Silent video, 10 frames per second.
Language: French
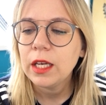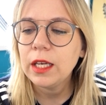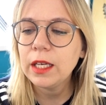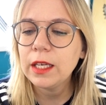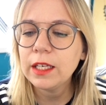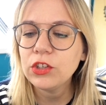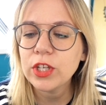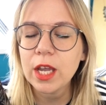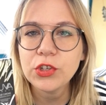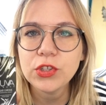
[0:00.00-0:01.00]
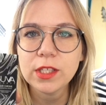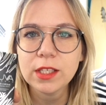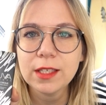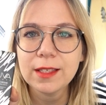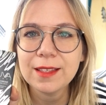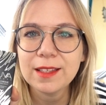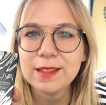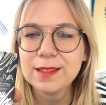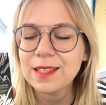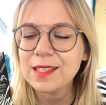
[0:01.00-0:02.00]
Et j'ai acheté
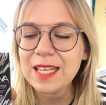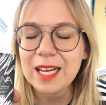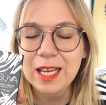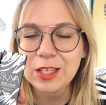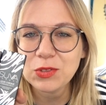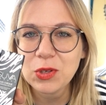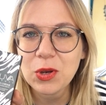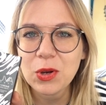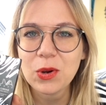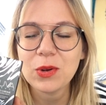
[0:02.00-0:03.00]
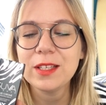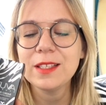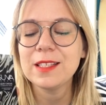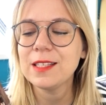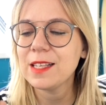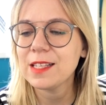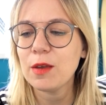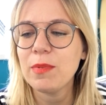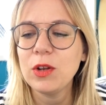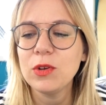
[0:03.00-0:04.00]
des highlighters en liquide, ça
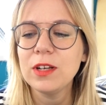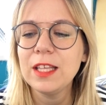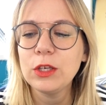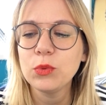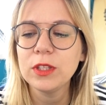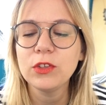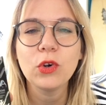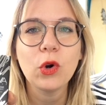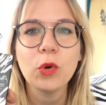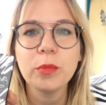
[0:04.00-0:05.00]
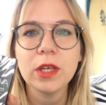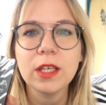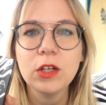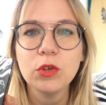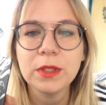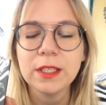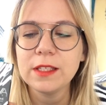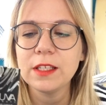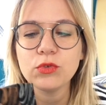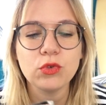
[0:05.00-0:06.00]
s'appelle Liquid Chrome
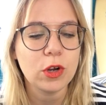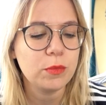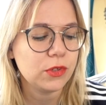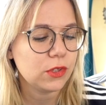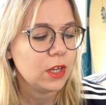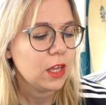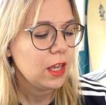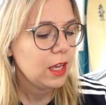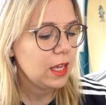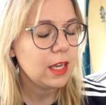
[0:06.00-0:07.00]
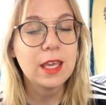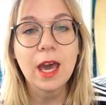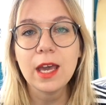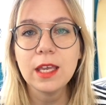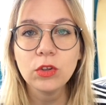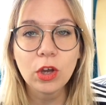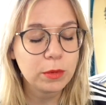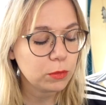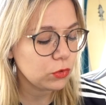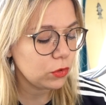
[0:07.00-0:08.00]
Illuminating Drops. Et il y a
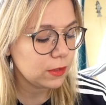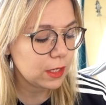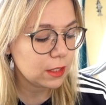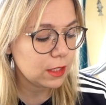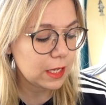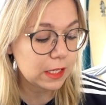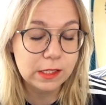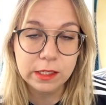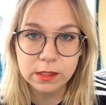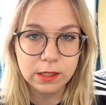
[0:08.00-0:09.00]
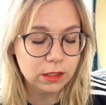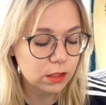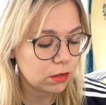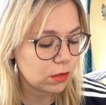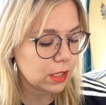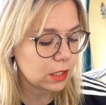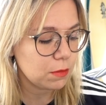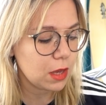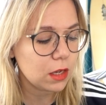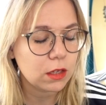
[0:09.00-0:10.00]
énormément de teintes. Il y a six teintes dans cette
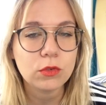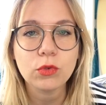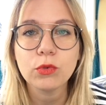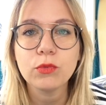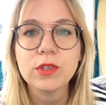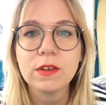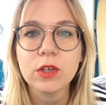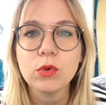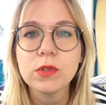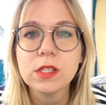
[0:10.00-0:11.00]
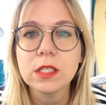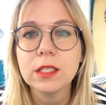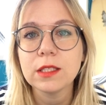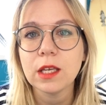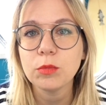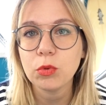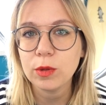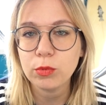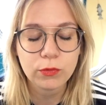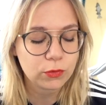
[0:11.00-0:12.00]
marque. Donc vous avez aussi des teintes pour
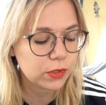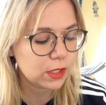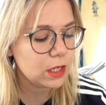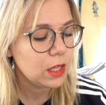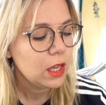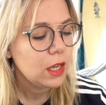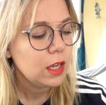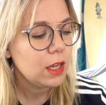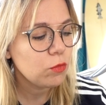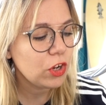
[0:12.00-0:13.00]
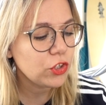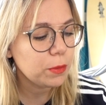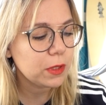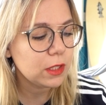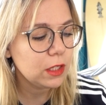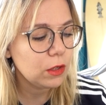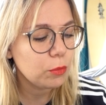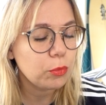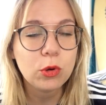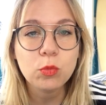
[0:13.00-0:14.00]
les peaux foncées. Et moi j'ai pris
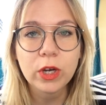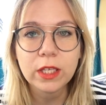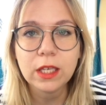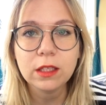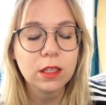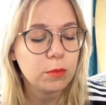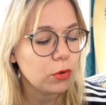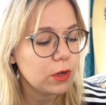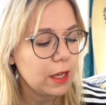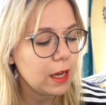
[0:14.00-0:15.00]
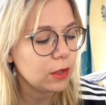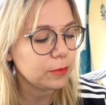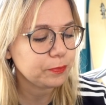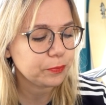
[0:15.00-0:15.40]
peau moyenne et peau claire.